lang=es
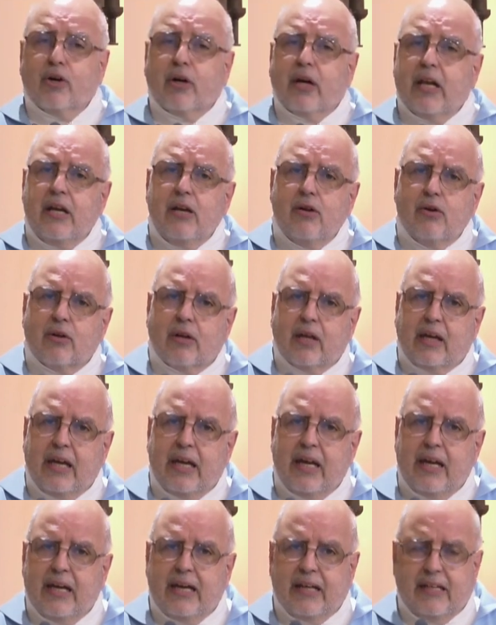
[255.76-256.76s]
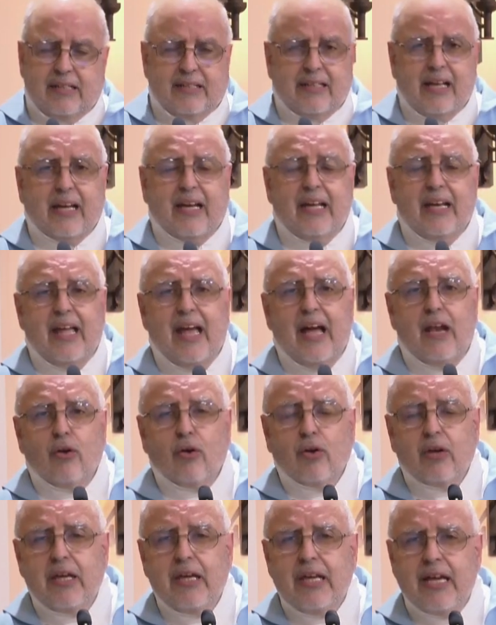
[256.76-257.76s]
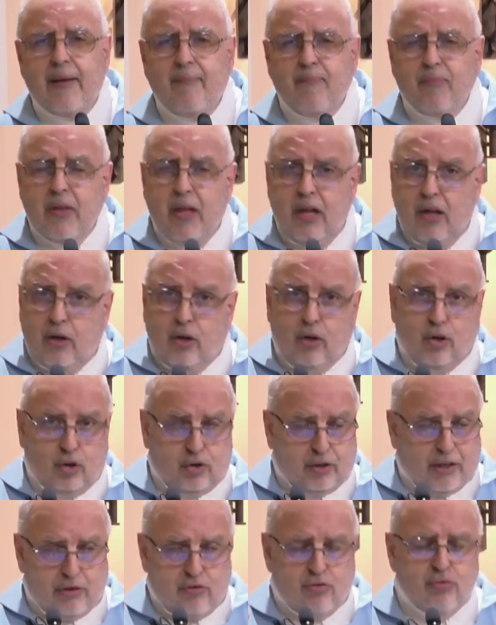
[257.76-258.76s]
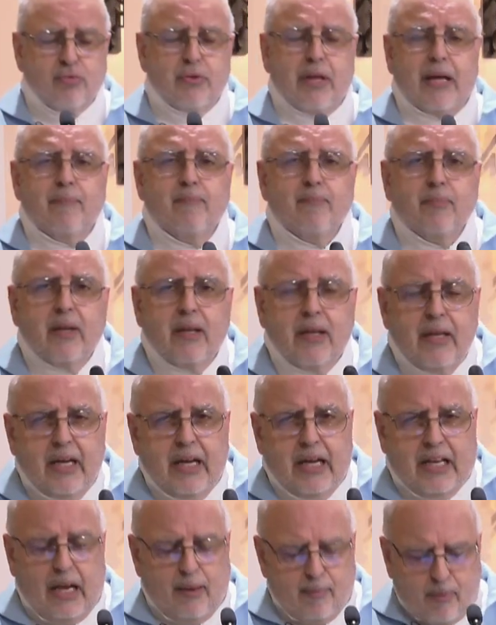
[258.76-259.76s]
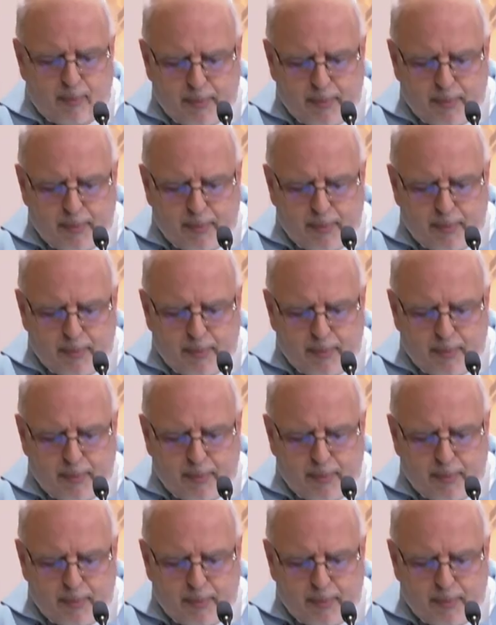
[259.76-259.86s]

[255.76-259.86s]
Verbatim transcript: yo creo que esta genealogía nos ayuda en el